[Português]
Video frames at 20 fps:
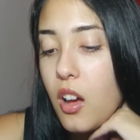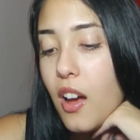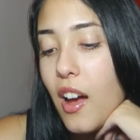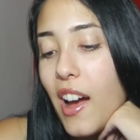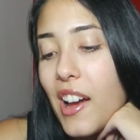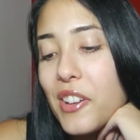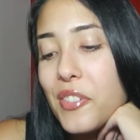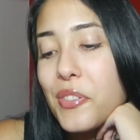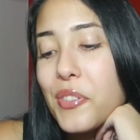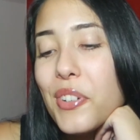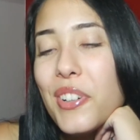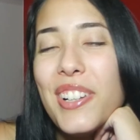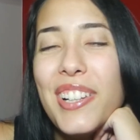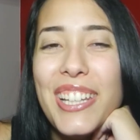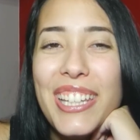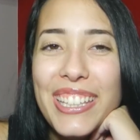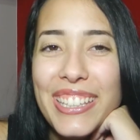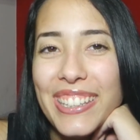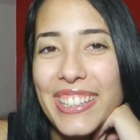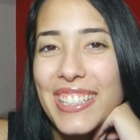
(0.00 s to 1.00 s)
Ai, ficou
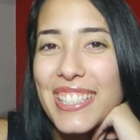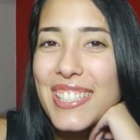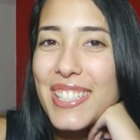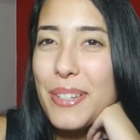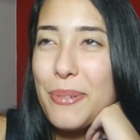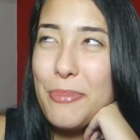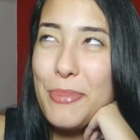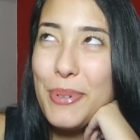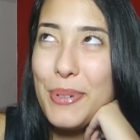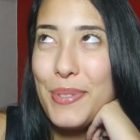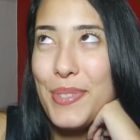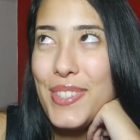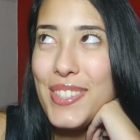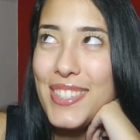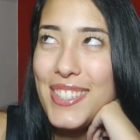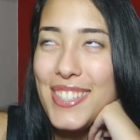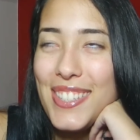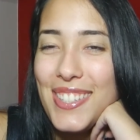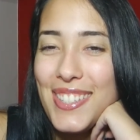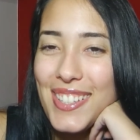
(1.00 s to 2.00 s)
linda essa
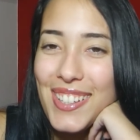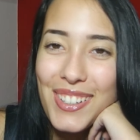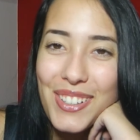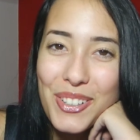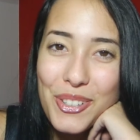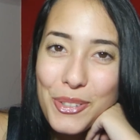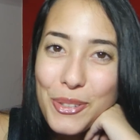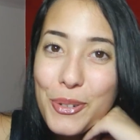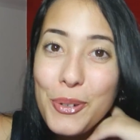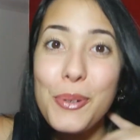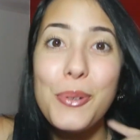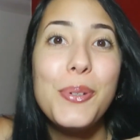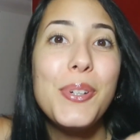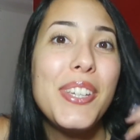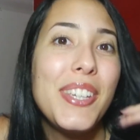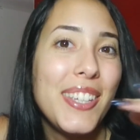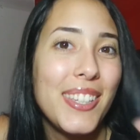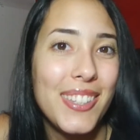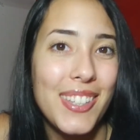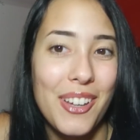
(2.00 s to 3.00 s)
bolsinha com o
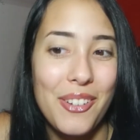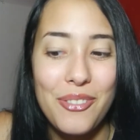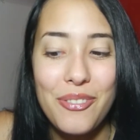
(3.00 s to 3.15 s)
i na